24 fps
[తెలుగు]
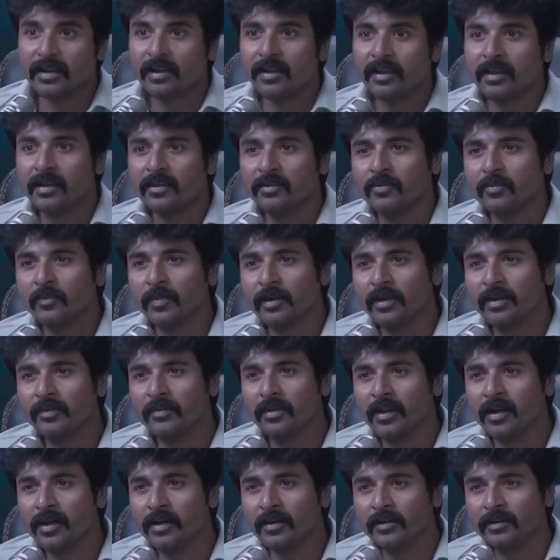దీనికి మీరు పెద్దగా ఏం
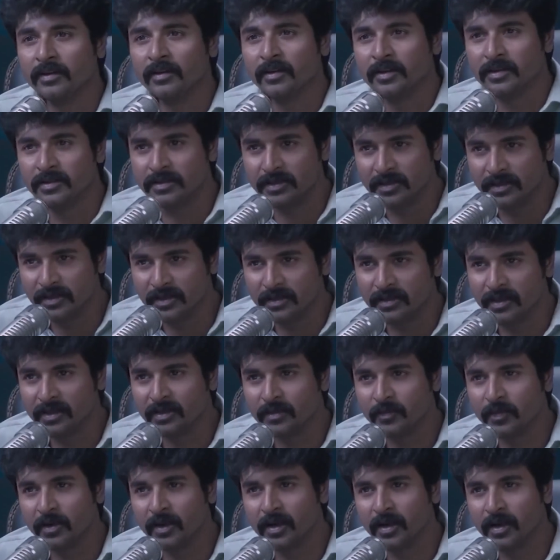చేయక్కర్లేదు చిన్న
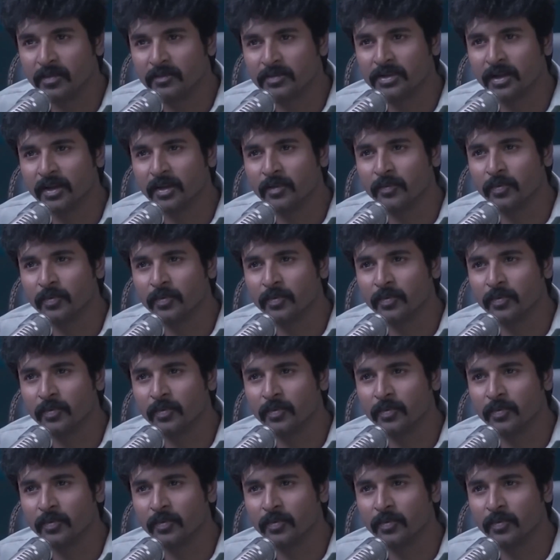వ్యతిరేకతను